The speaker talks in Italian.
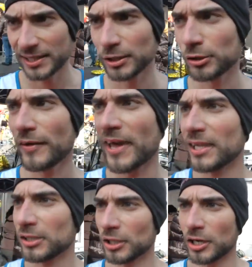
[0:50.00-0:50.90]
tanto
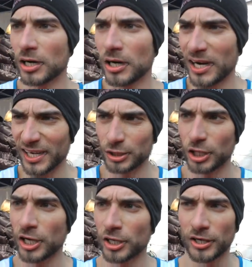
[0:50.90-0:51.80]
vento a
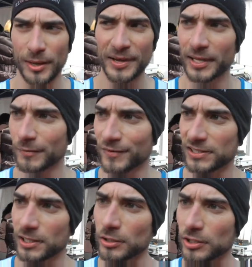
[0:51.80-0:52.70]
ritorno che a me dà un
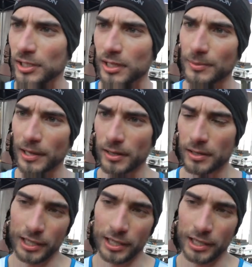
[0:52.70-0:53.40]
fastidio terribile,